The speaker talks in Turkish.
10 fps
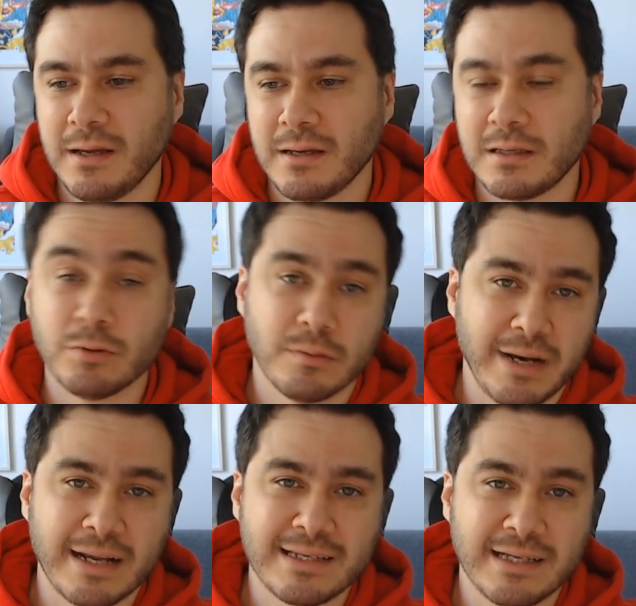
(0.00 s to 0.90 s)
ki bunu
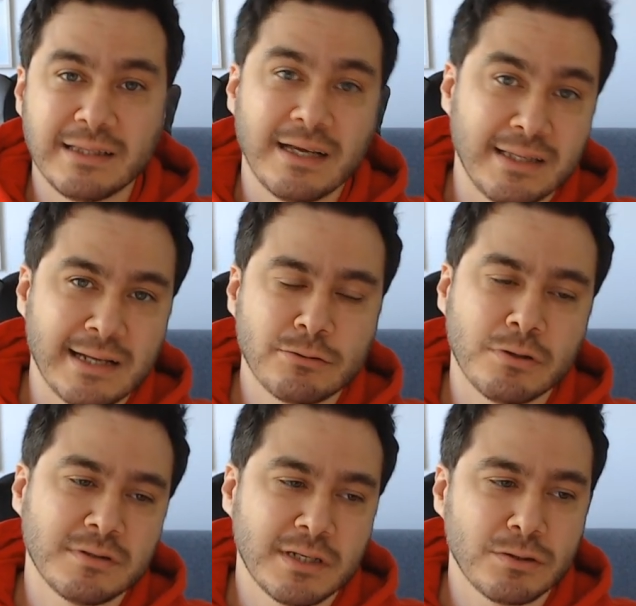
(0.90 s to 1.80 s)
belgesel neden
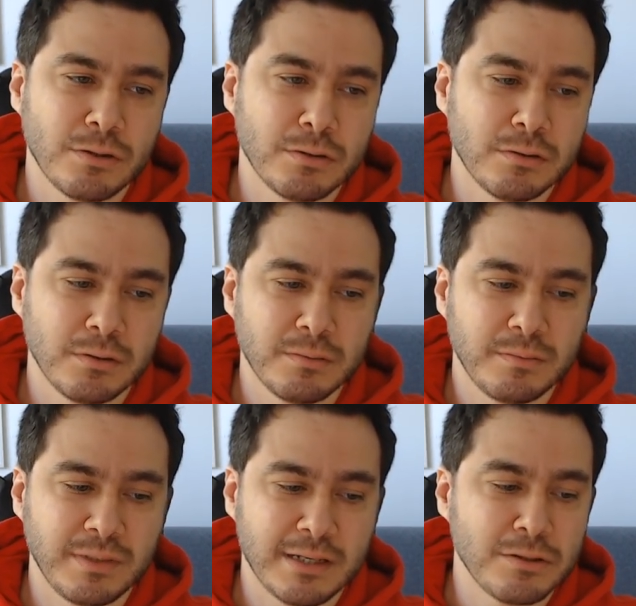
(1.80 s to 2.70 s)
son sezon olduğunu
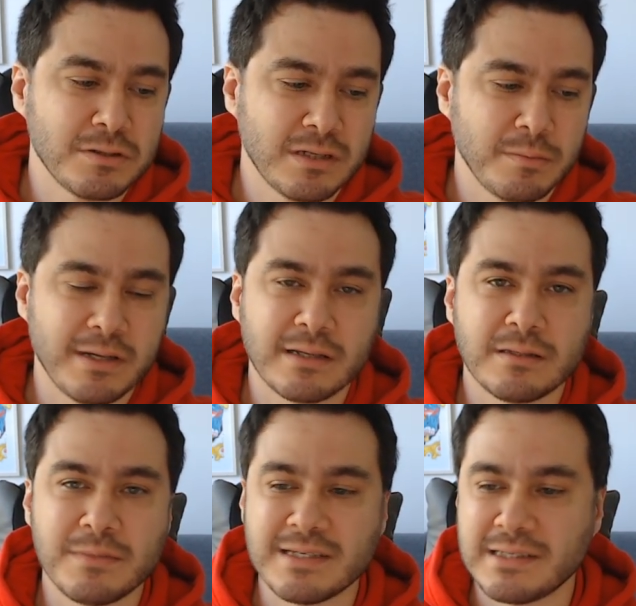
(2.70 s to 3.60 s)
biraz önce de
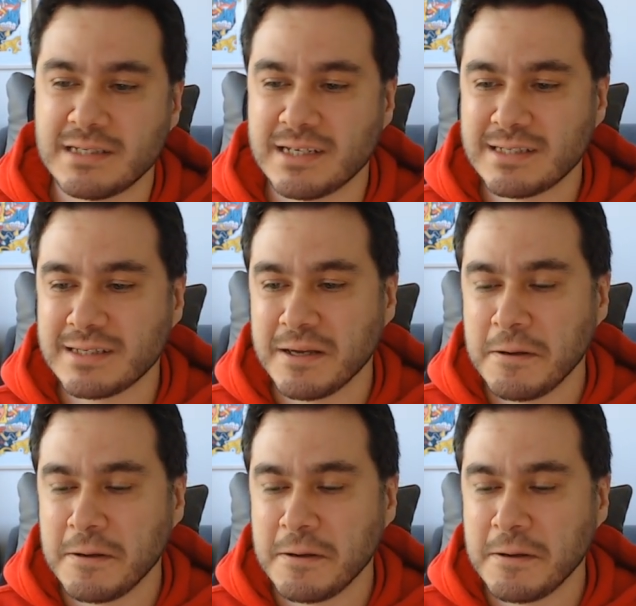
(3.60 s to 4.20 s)
belirttim izleyeceğiz.